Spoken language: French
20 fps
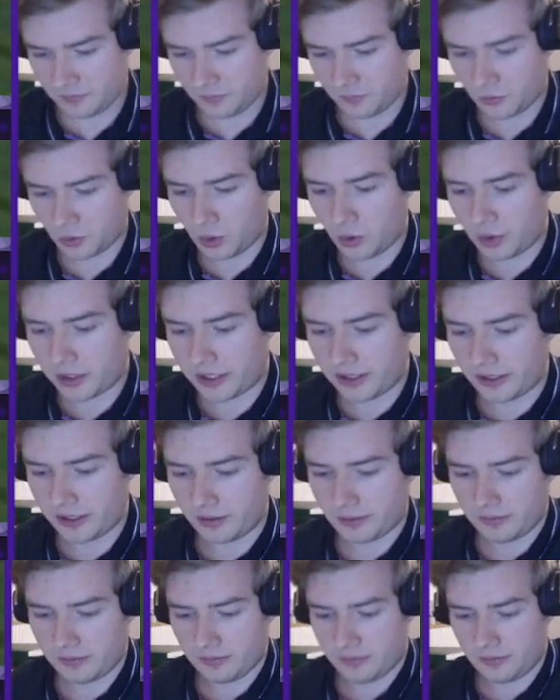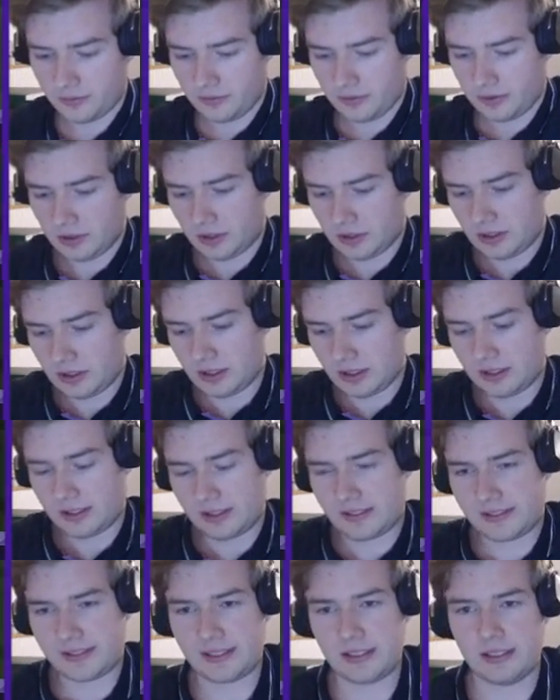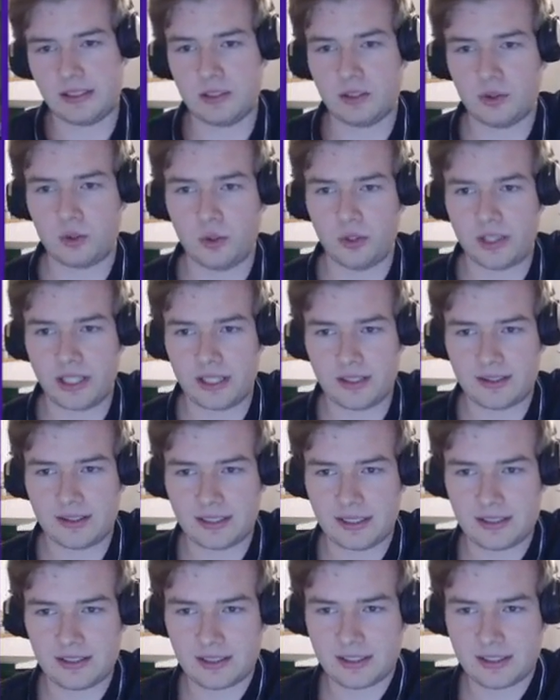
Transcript: Ok. C'est le Ninetale